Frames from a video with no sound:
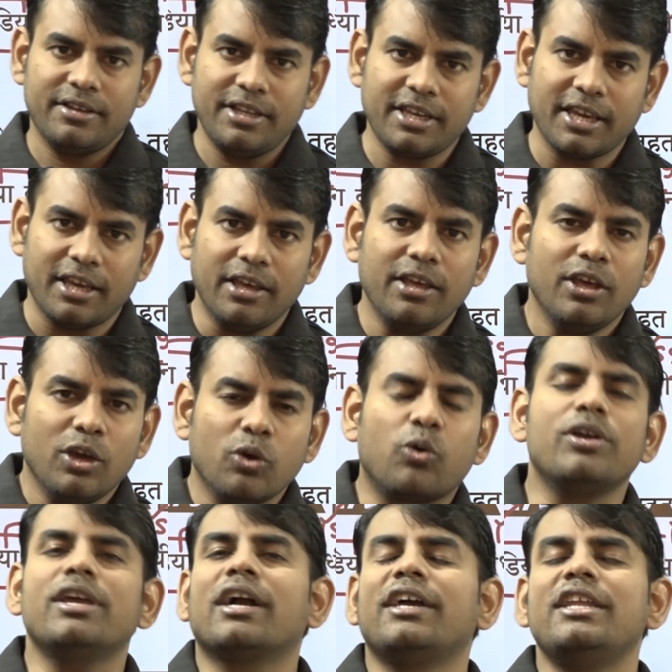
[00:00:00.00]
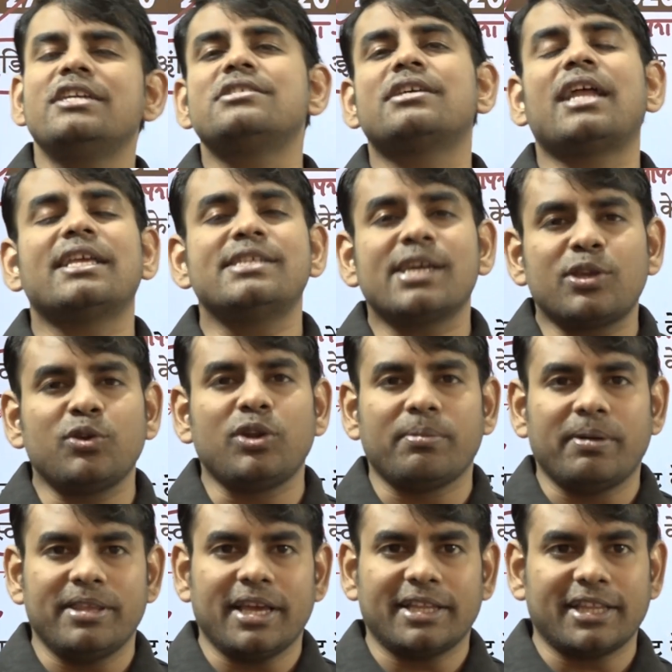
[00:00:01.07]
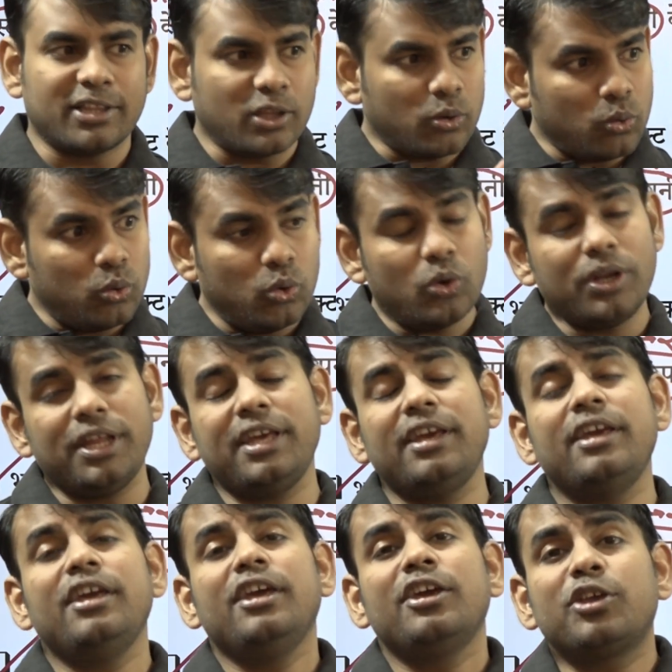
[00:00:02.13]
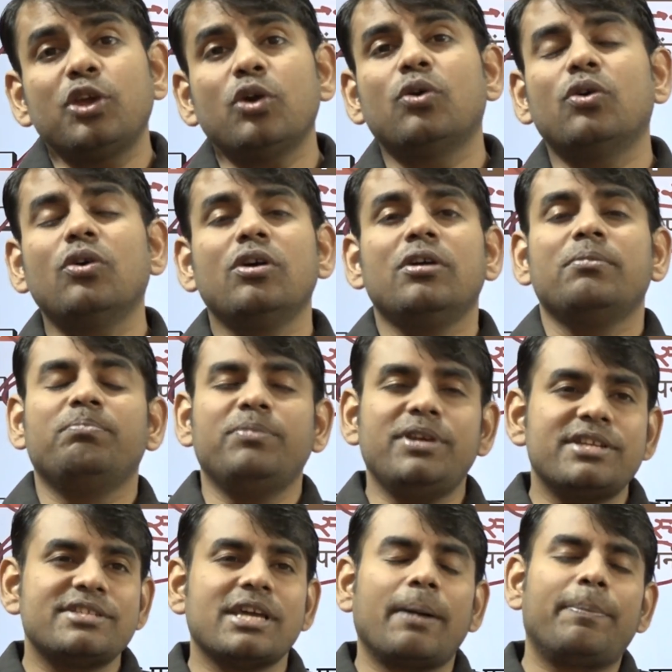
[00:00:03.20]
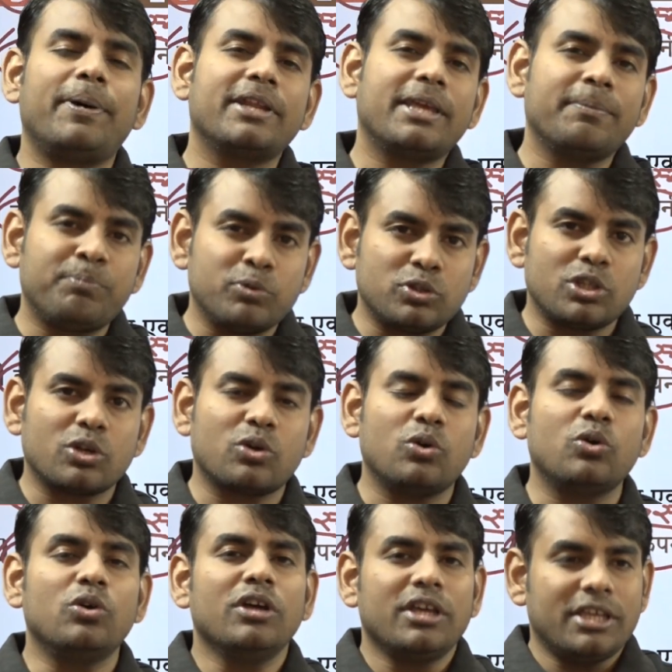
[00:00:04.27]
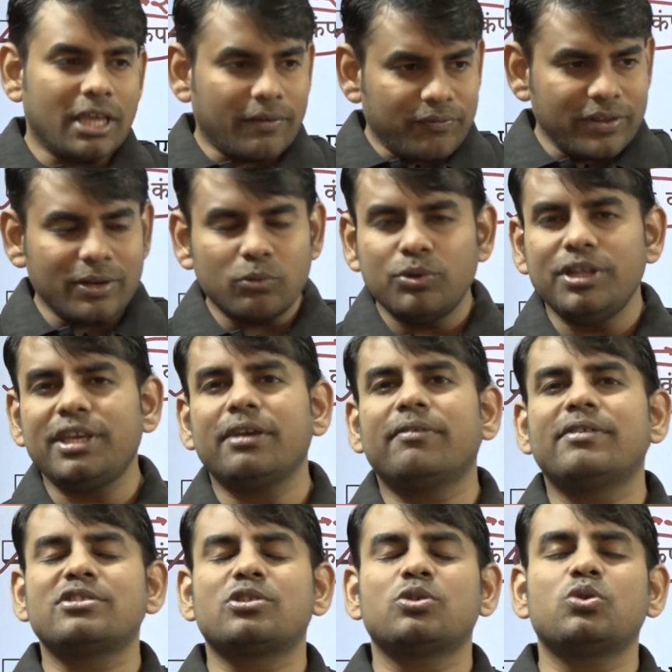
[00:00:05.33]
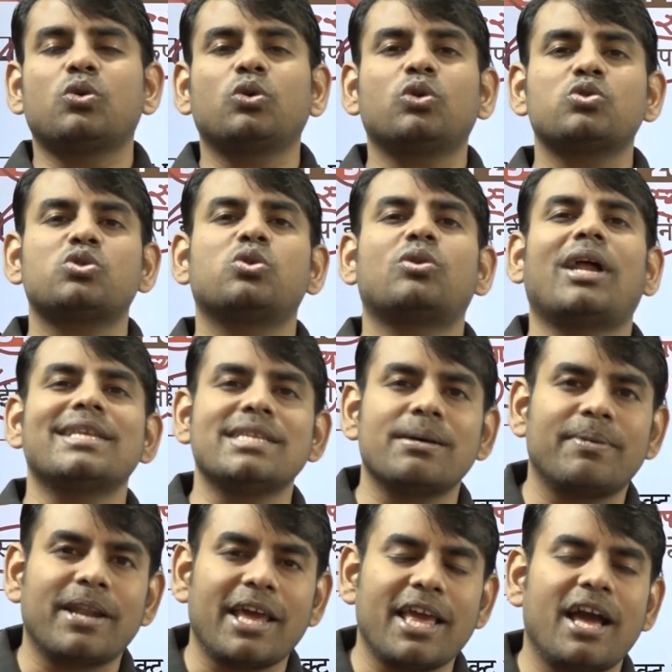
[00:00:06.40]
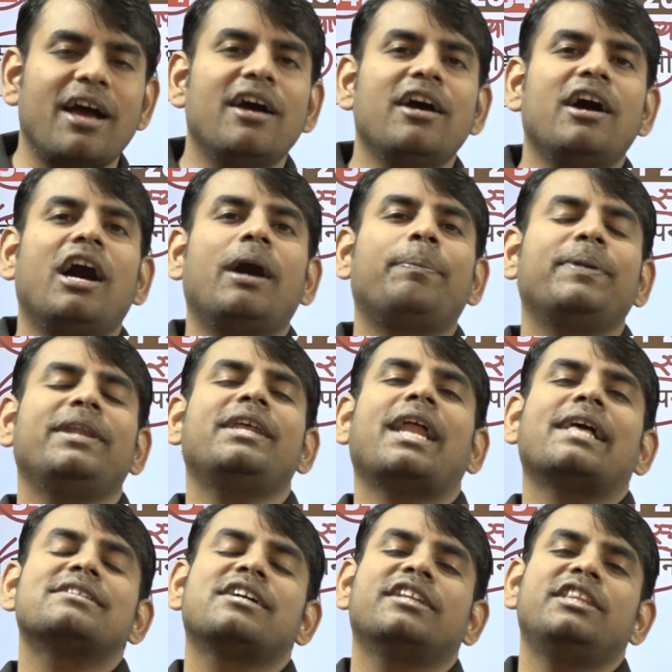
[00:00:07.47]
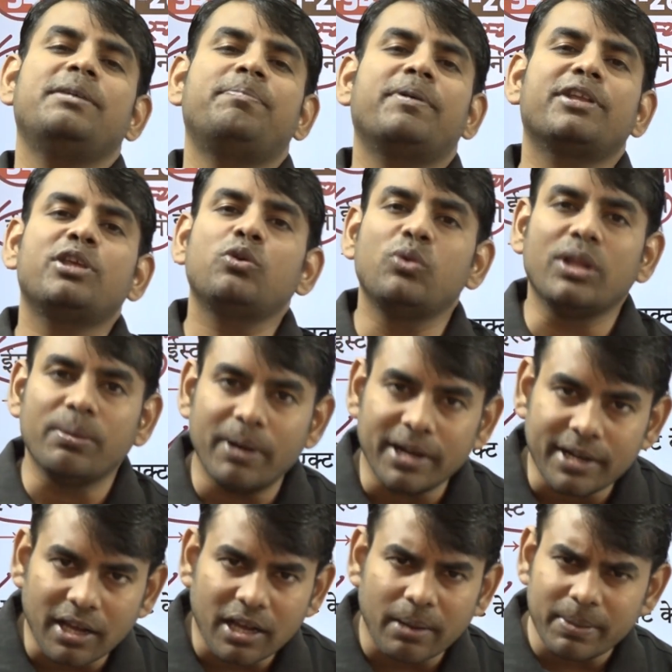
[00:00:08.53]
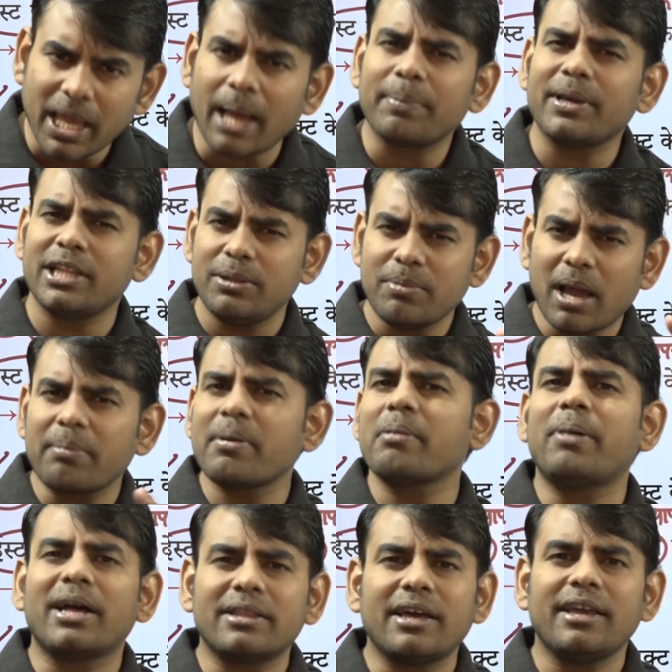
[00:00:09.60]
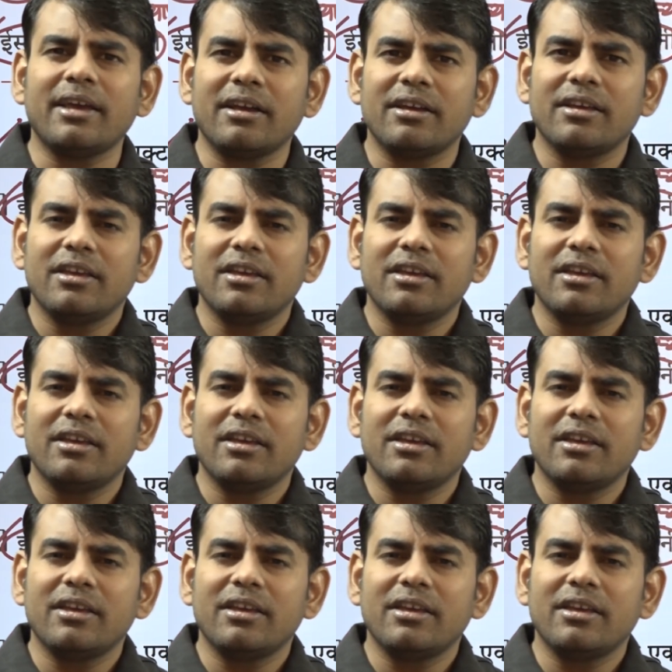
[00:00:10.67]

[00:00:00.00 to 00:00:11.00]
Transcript: ठीक है कोई अंग्रेज राजा क्यों नहीं बन जाता था उन्होंने क्यों मीर जाफर के पुत्र को या फिर उन्हीं के वंशजों को दोस्तों राजा बनाया अपने राजगद्दी पर क्यों नहीं बैठा कभी आपके दिमाग में बात आया